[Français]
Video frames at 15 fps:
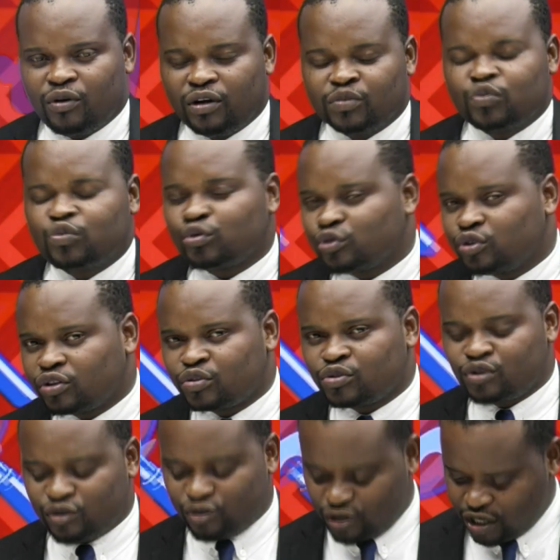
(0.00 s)
tour
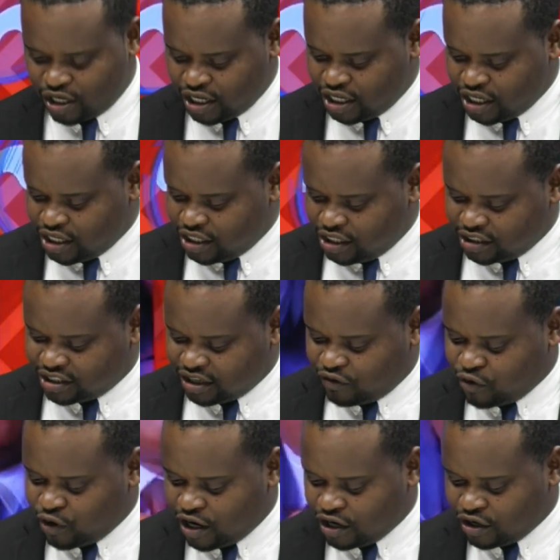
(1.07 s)
d'horizon,
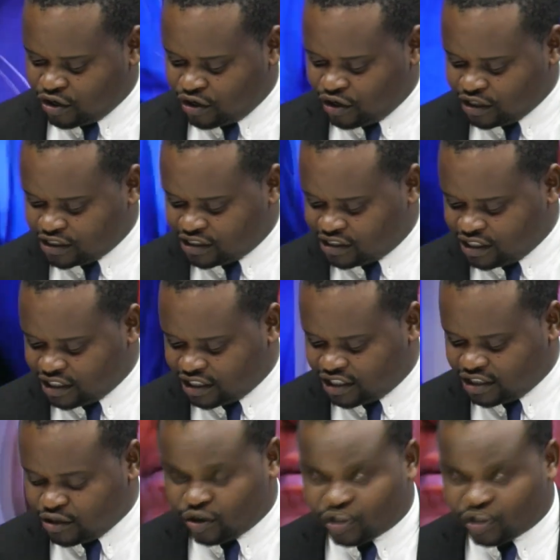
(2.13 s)
savoir ce qu'il en